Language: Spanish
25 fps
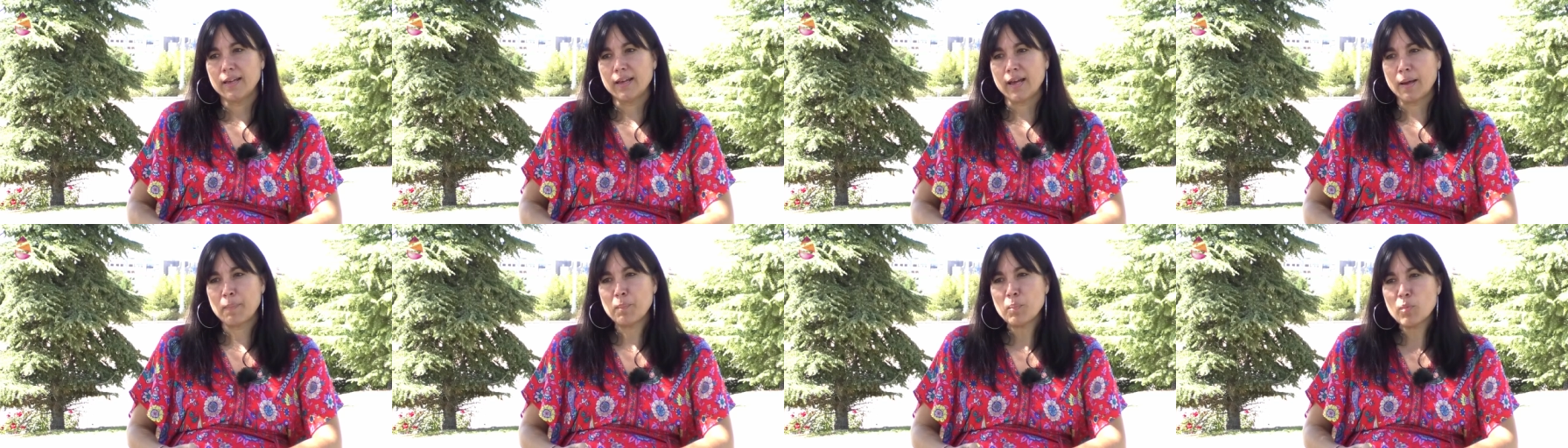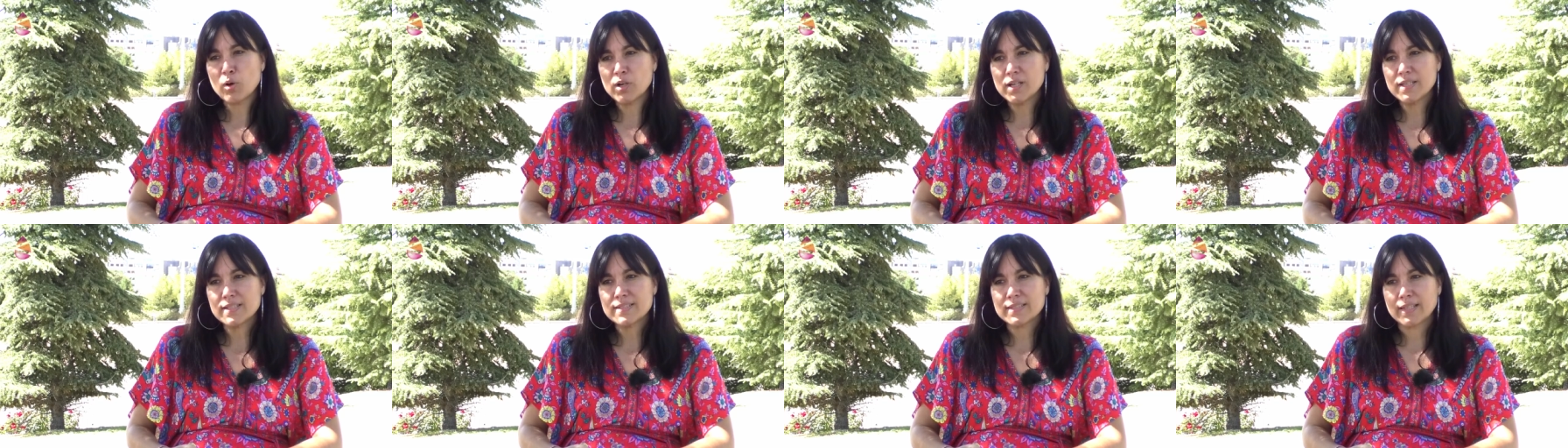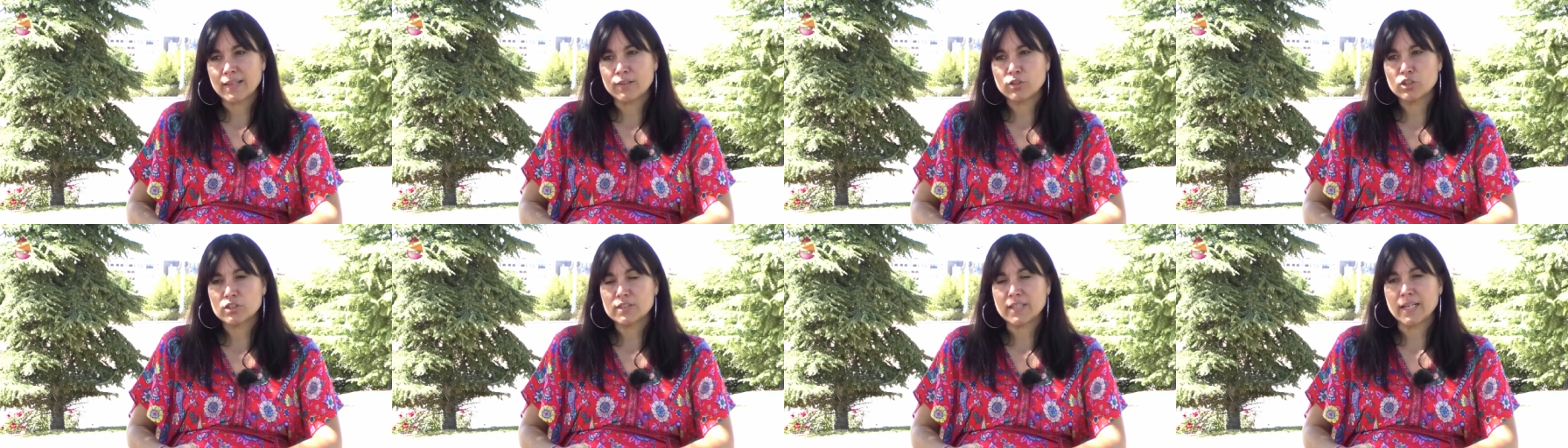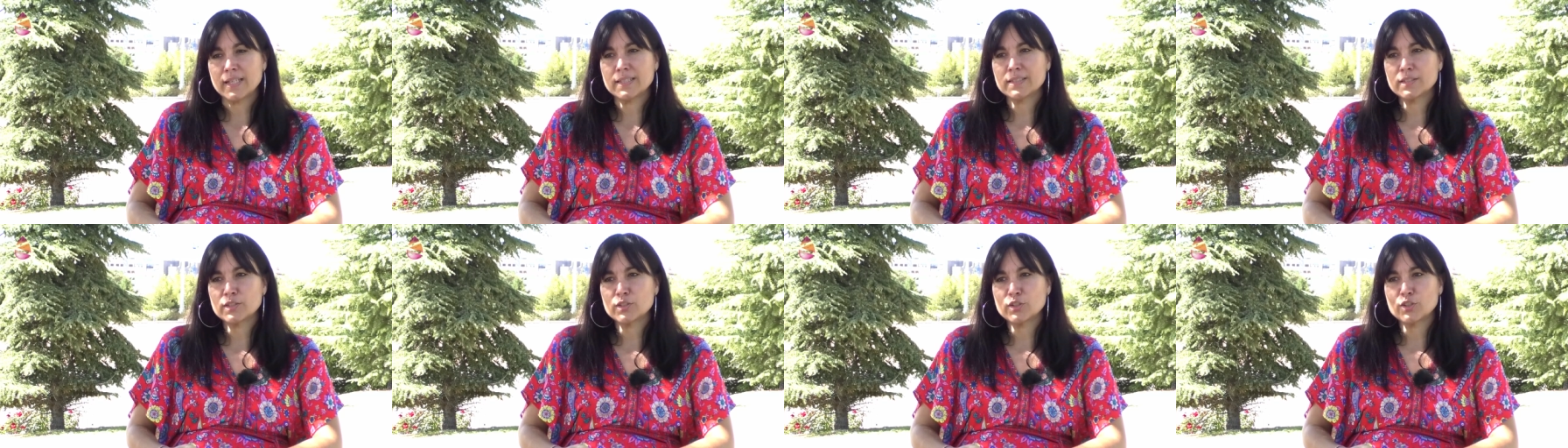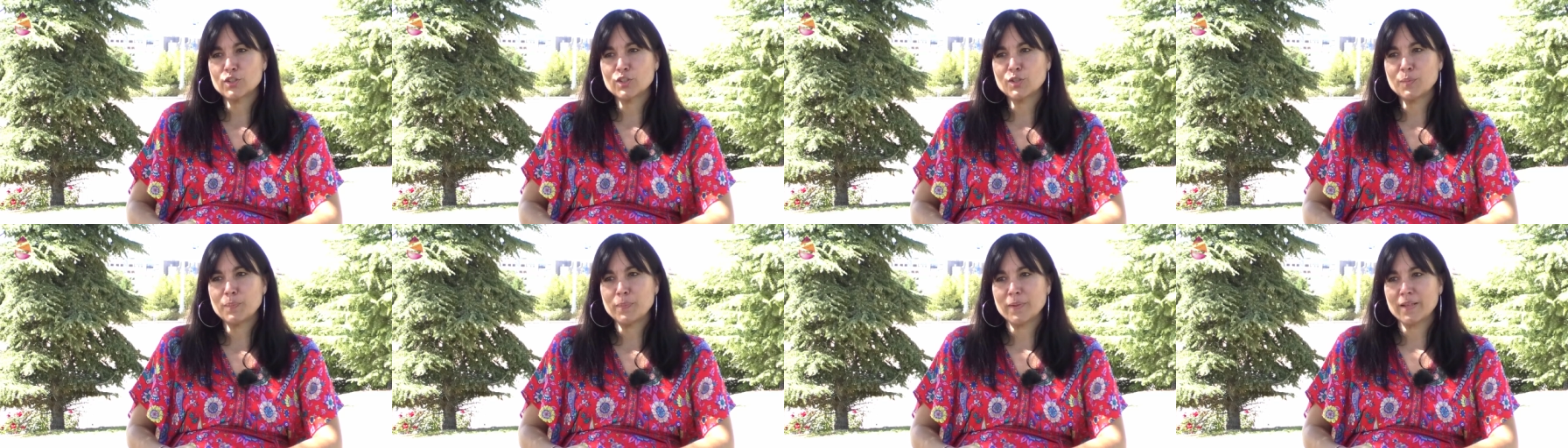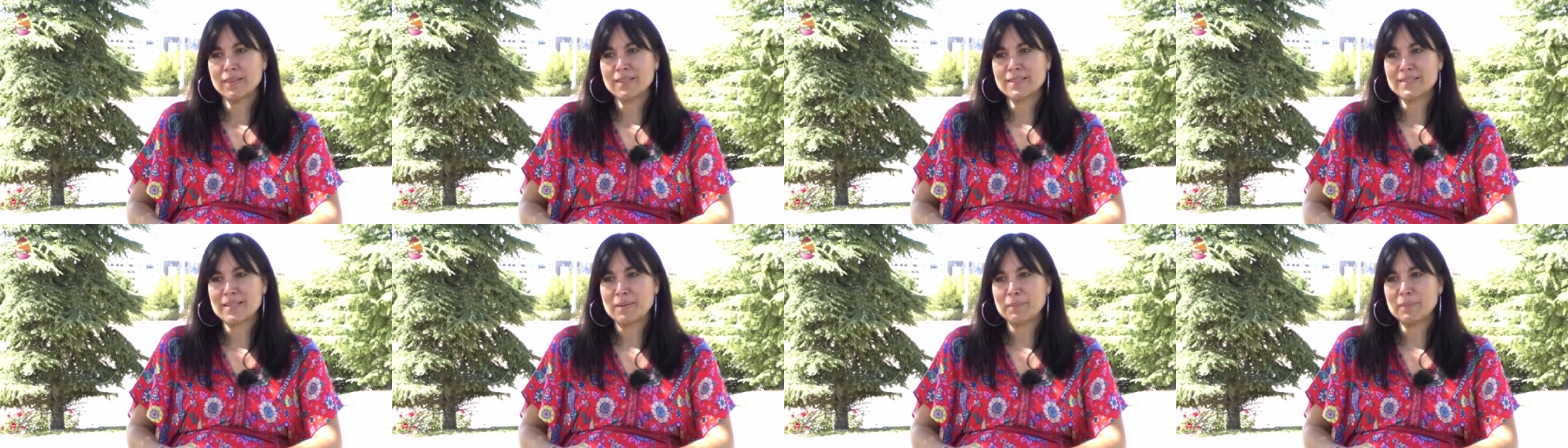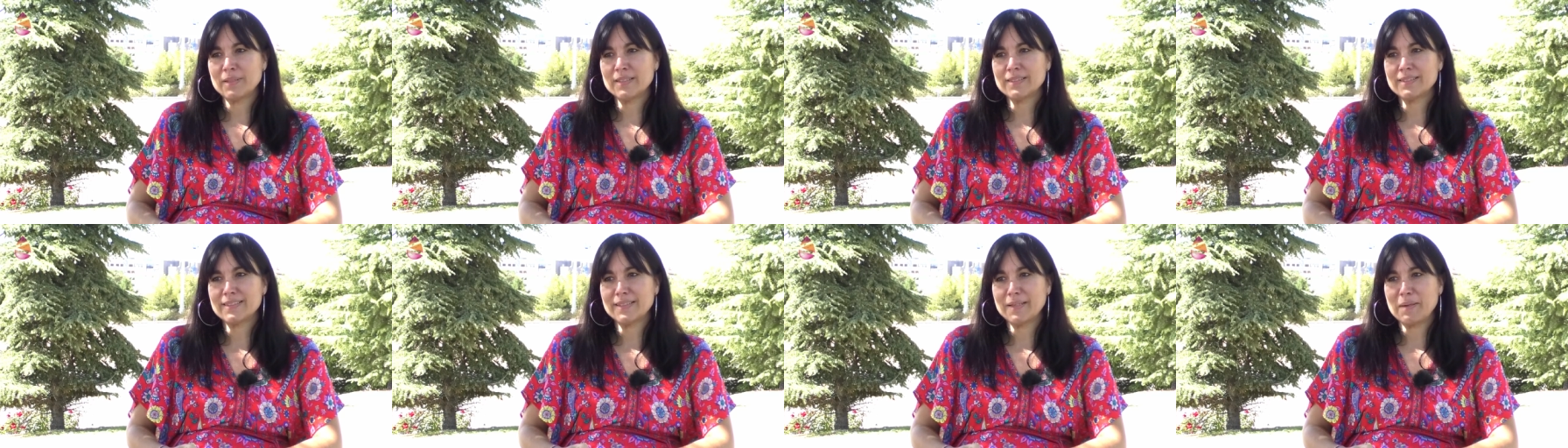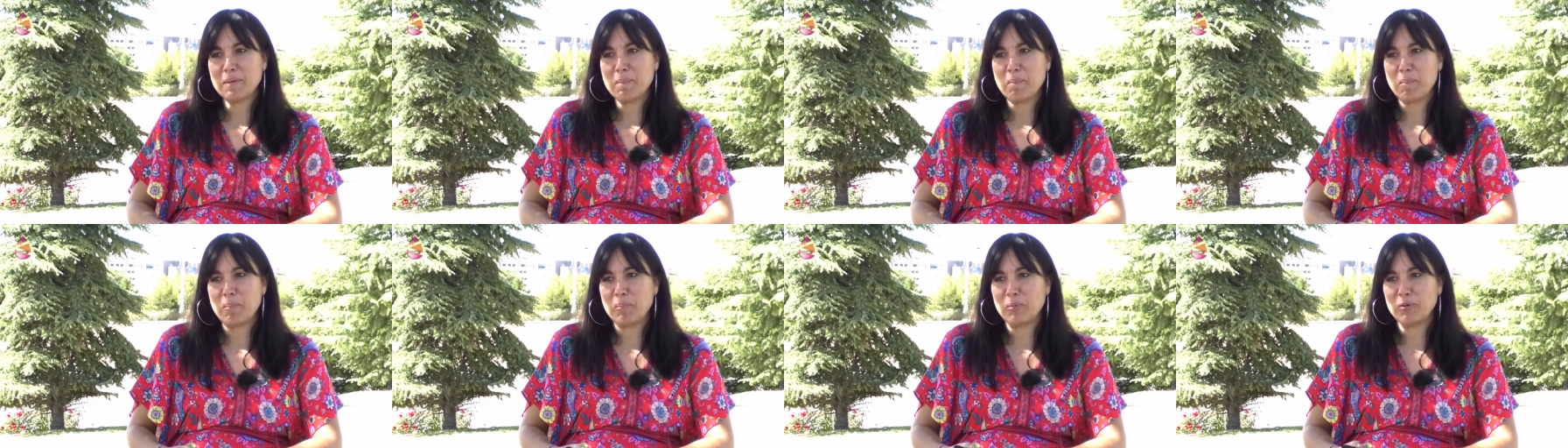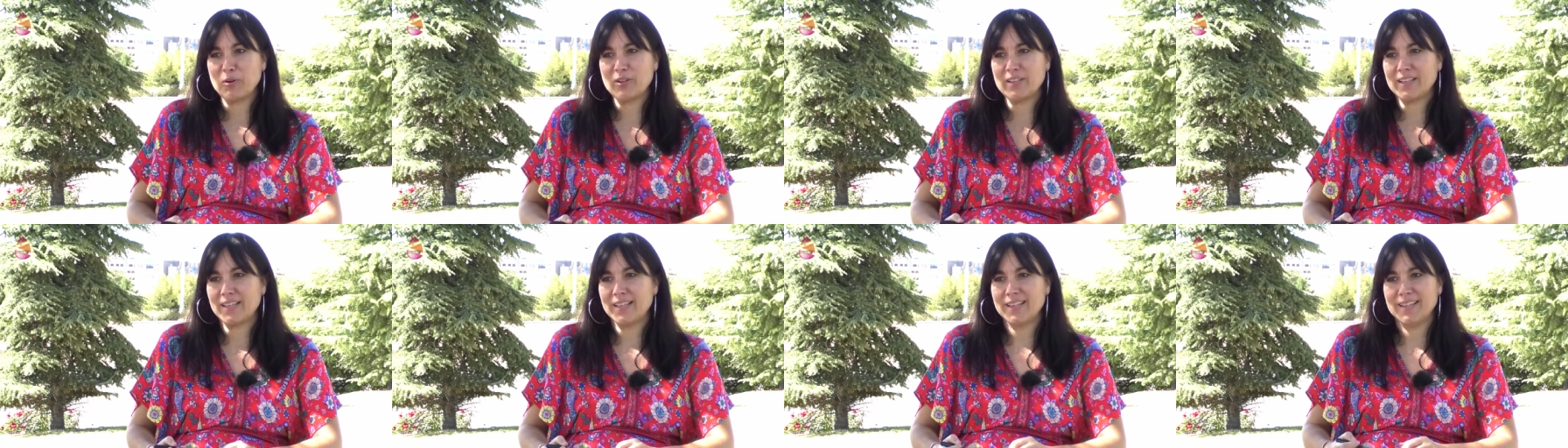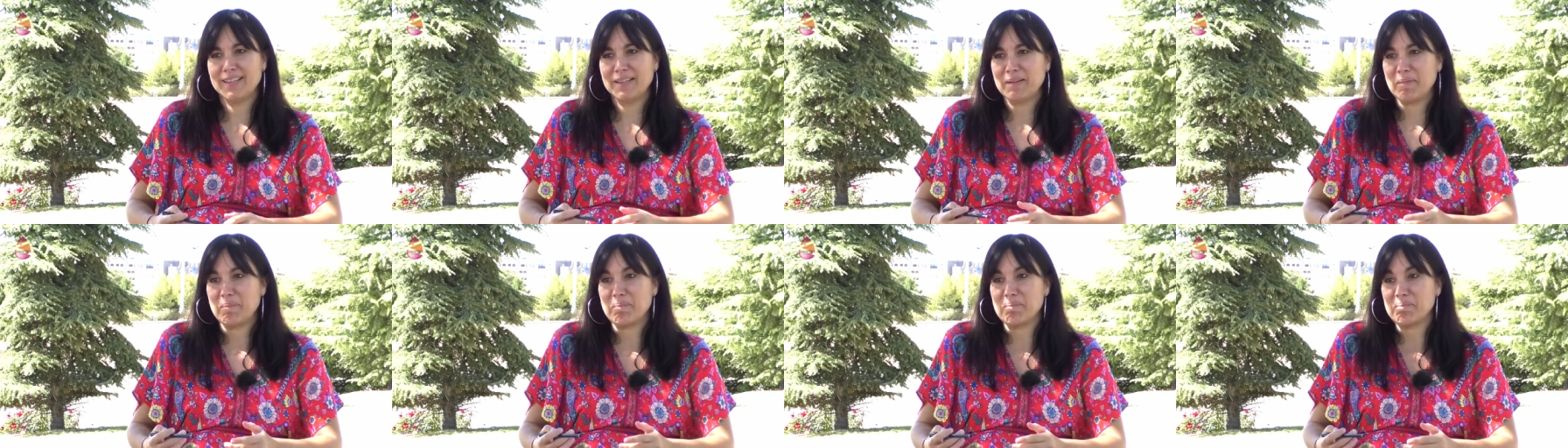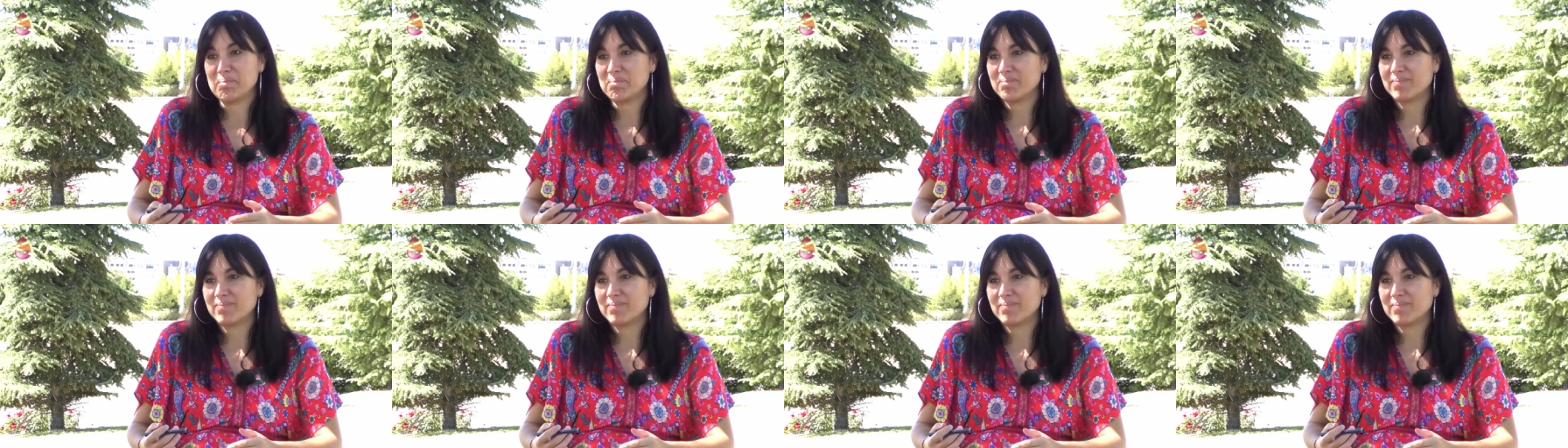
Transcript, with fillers: Han molestado tanto precisamente porque